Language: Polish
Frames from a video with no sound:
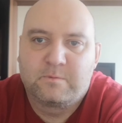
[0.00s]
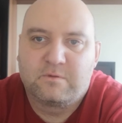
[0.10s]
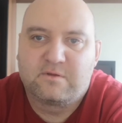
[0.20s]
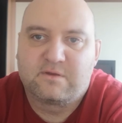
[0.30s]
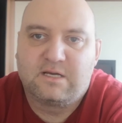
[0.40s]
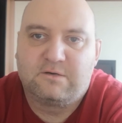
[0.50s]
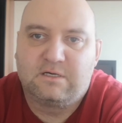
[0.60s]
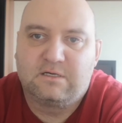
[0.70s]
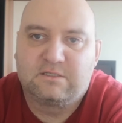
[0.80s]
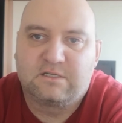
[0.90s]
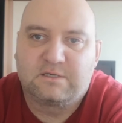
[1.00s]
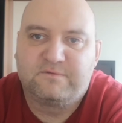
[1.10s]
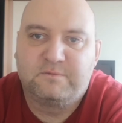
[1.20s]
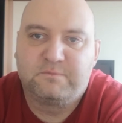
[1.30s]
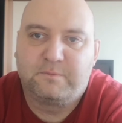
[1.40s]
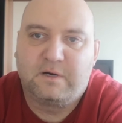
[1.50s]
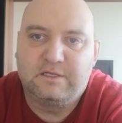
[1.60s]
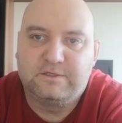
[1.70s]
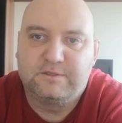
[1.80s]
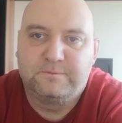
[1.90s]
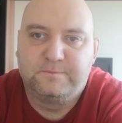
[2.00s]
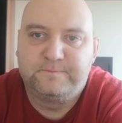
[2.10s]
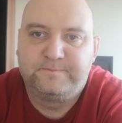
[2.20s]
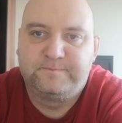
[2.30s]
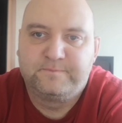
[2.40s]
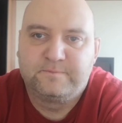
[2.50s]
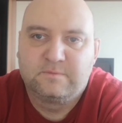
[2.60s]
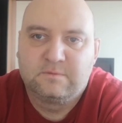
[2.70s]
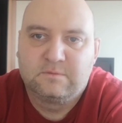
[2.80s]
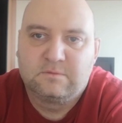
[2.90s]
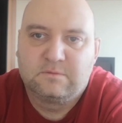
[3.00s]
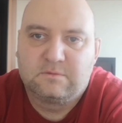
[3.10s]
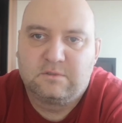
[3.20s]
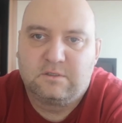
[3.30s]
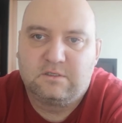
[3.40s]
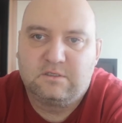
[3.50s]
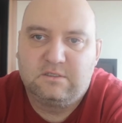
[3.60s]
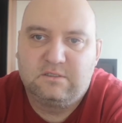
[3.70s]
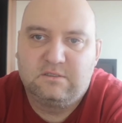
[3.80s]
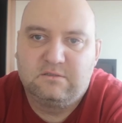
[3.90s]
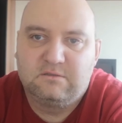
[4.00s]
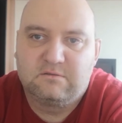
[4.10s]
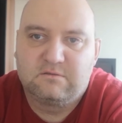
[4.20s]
dostała, że tak powiem, popalić. No i